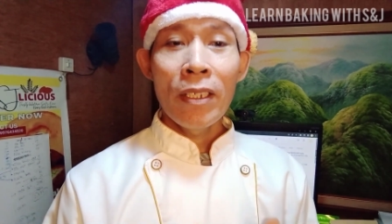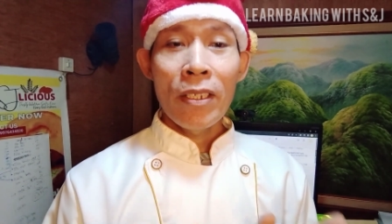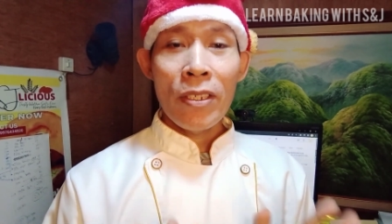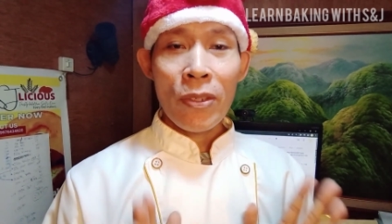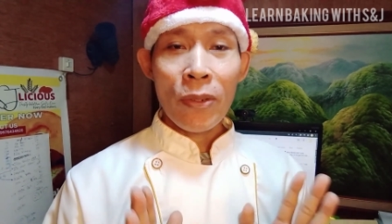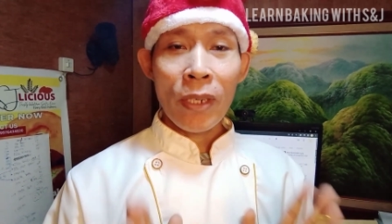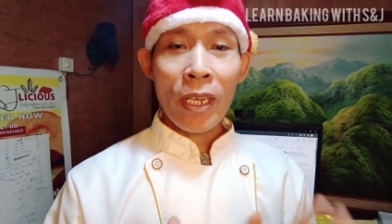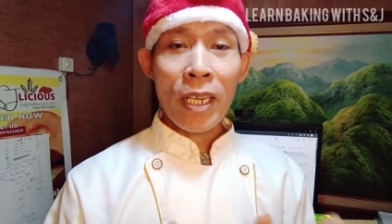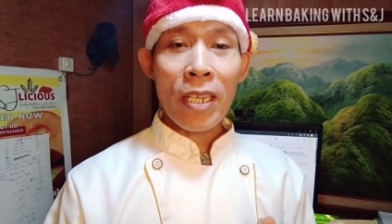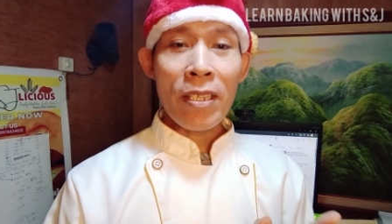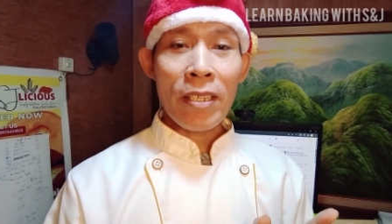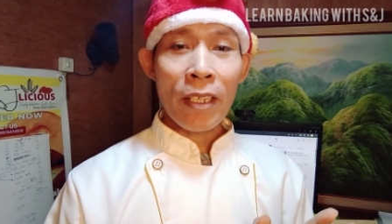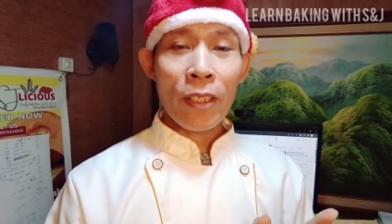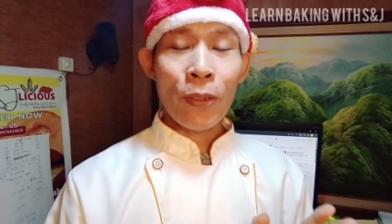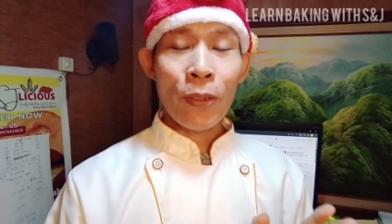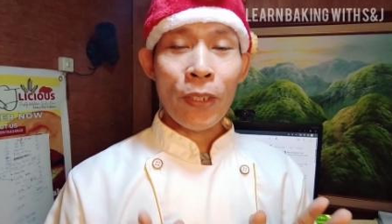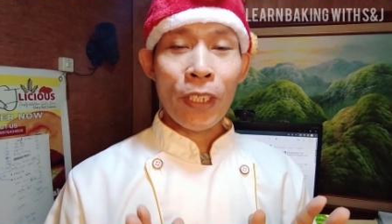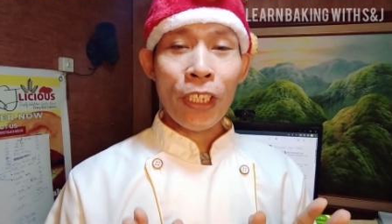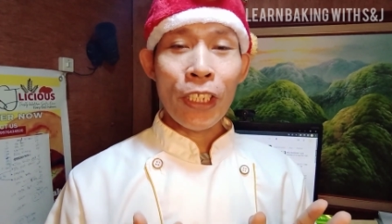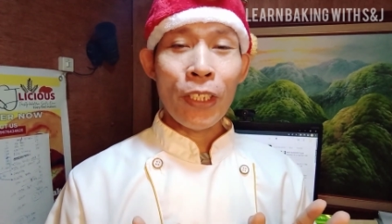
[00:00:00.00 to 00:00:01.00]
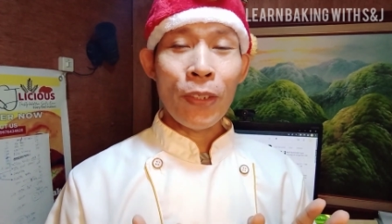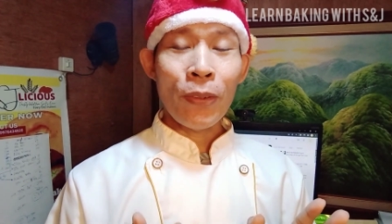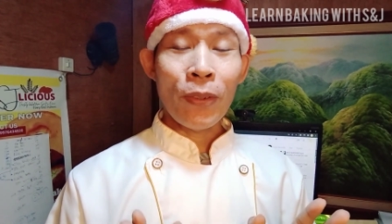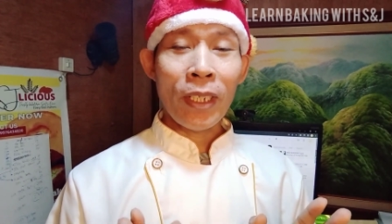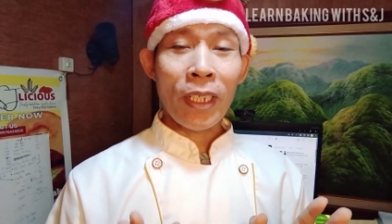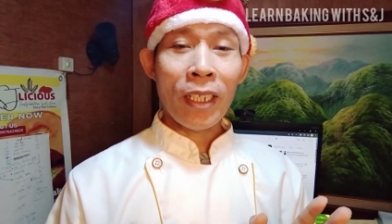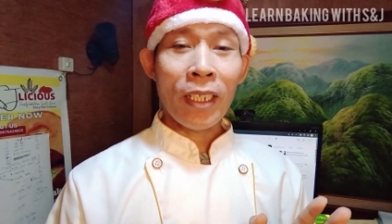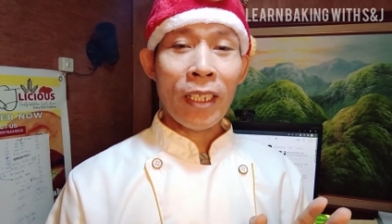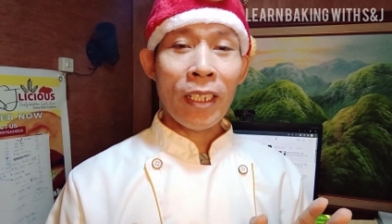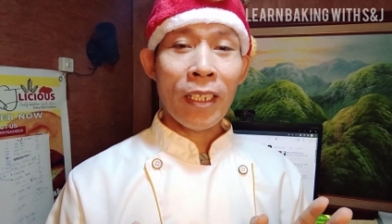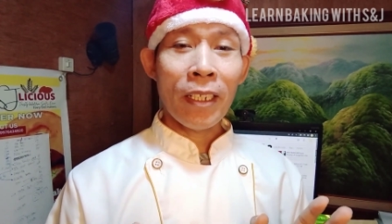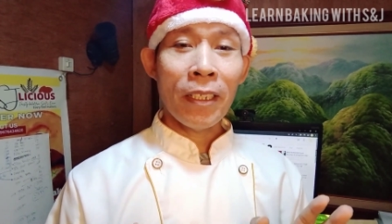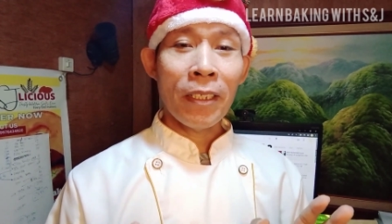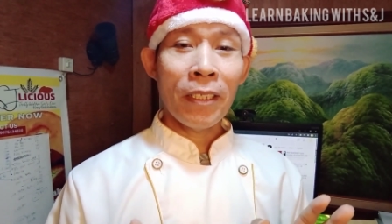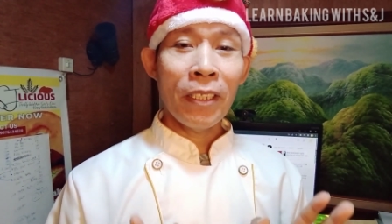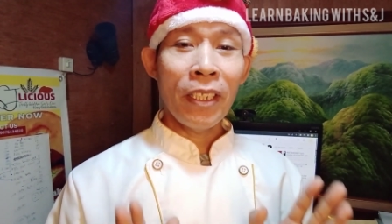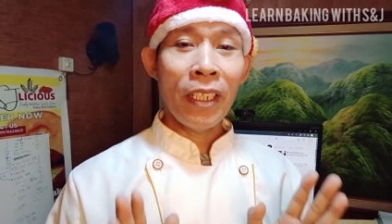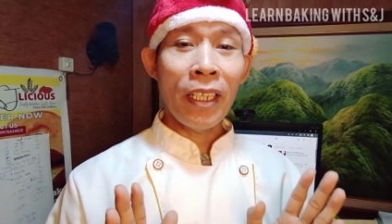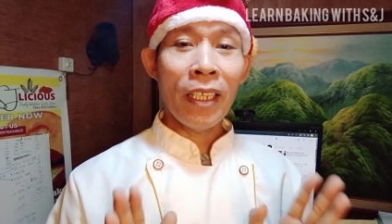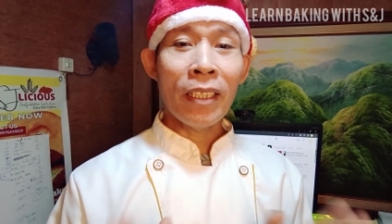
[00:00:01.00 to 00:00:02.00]
So guys, ito nang inyong uh,
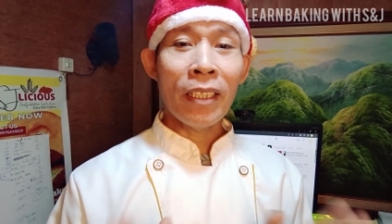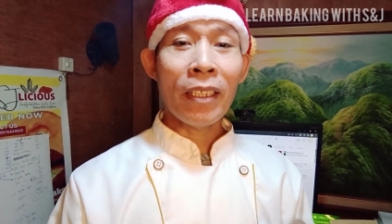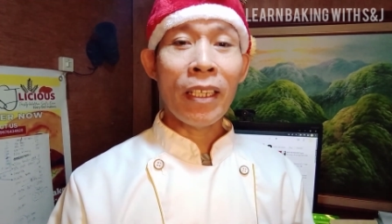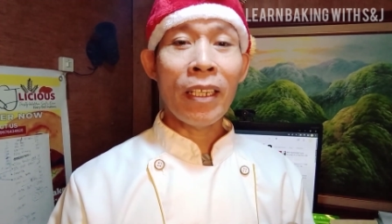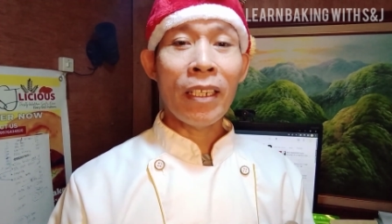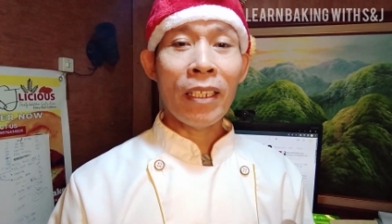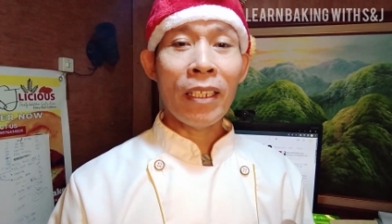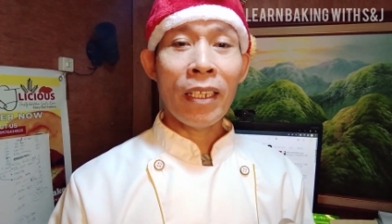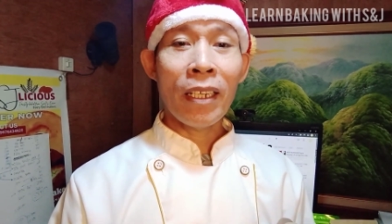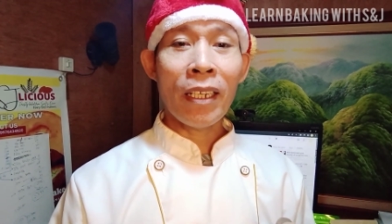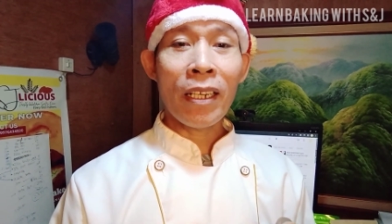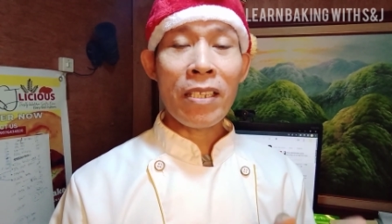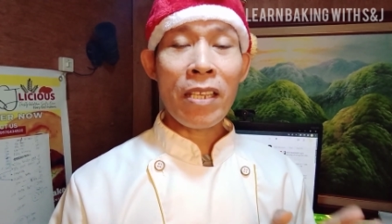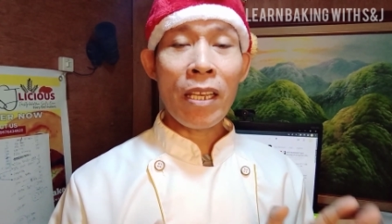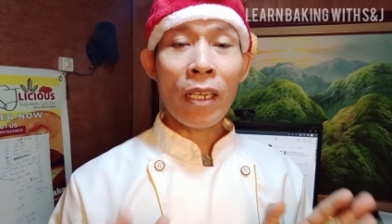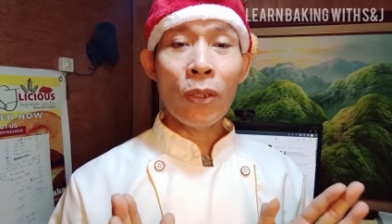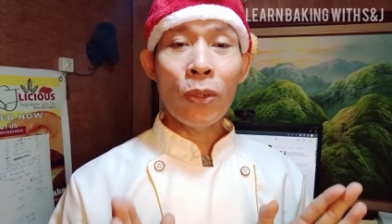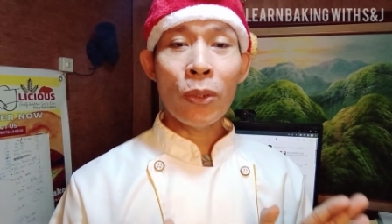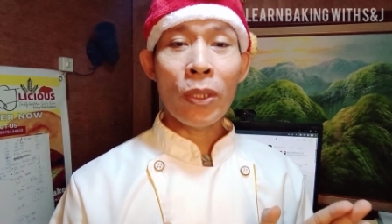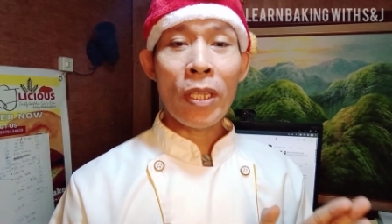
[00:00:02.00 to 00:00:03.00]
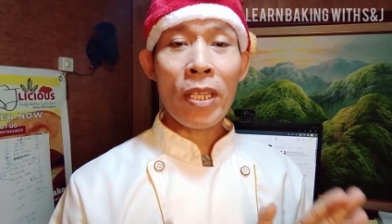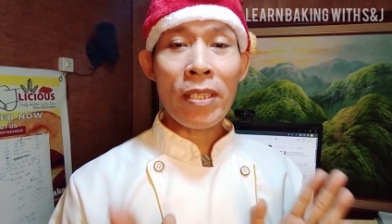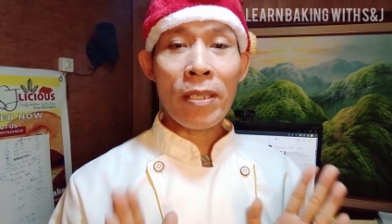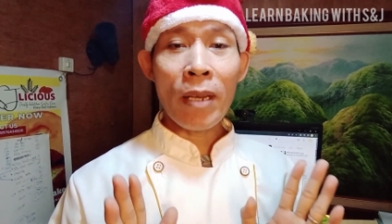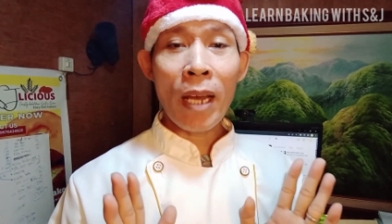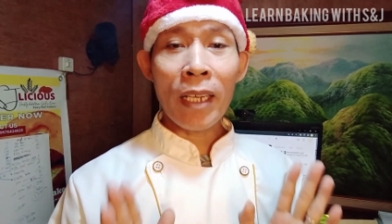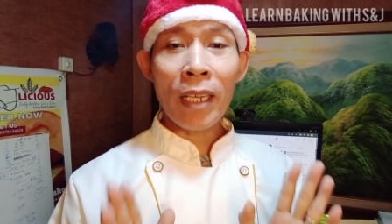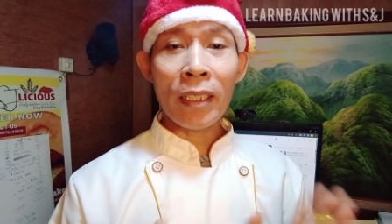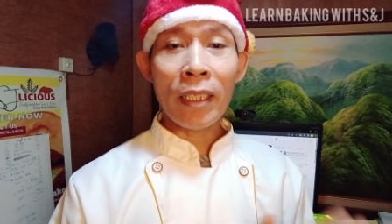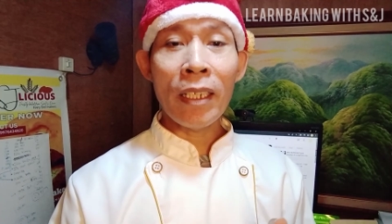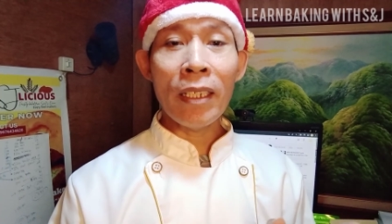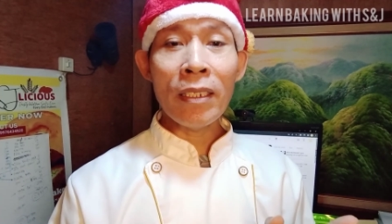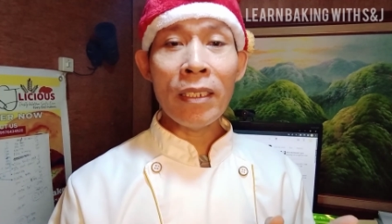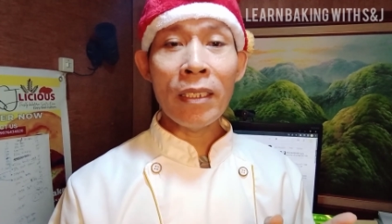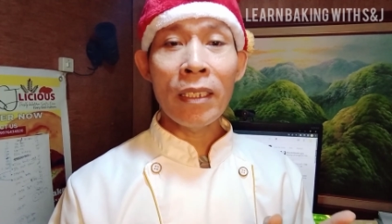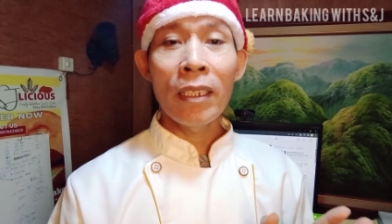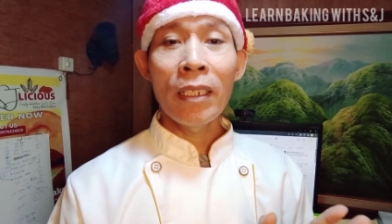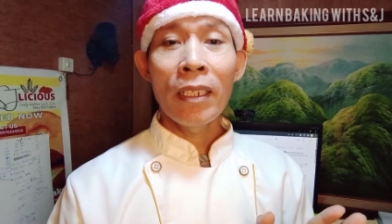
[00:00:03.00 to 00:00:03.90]
hinihintay na kasagutan sa atin.